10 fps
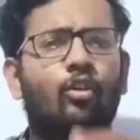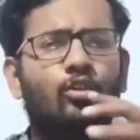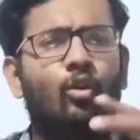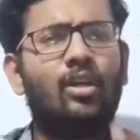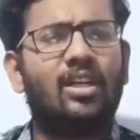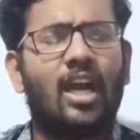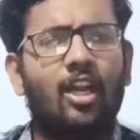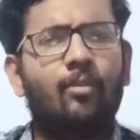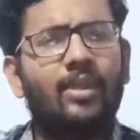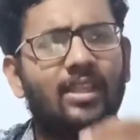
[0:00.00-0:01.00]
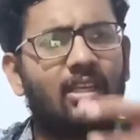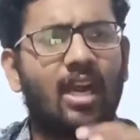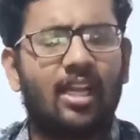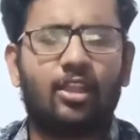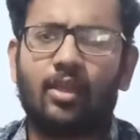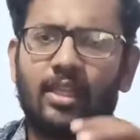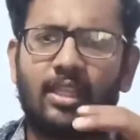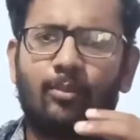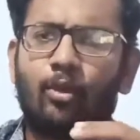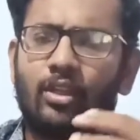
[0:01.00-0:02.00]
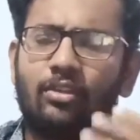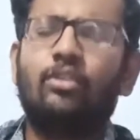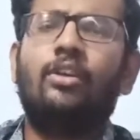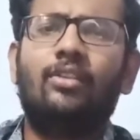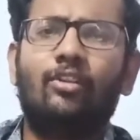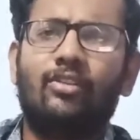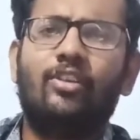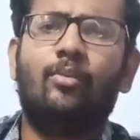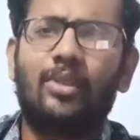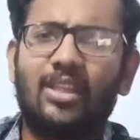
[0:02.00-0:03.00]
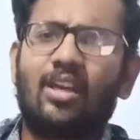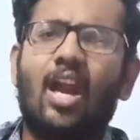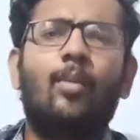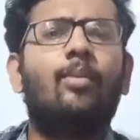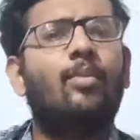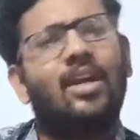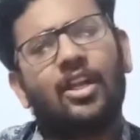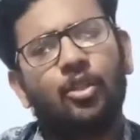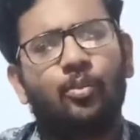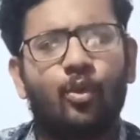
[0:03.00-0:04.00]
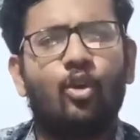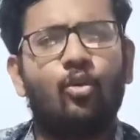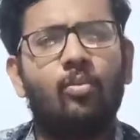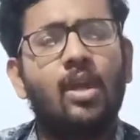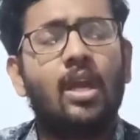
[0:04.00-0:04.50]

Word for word: ஒரு சோக காலம் இந்த காலத்தை இது நம்ம இந்த இந்த விஷயம் இந்த காலமும் நம்ம கடந்து போகும்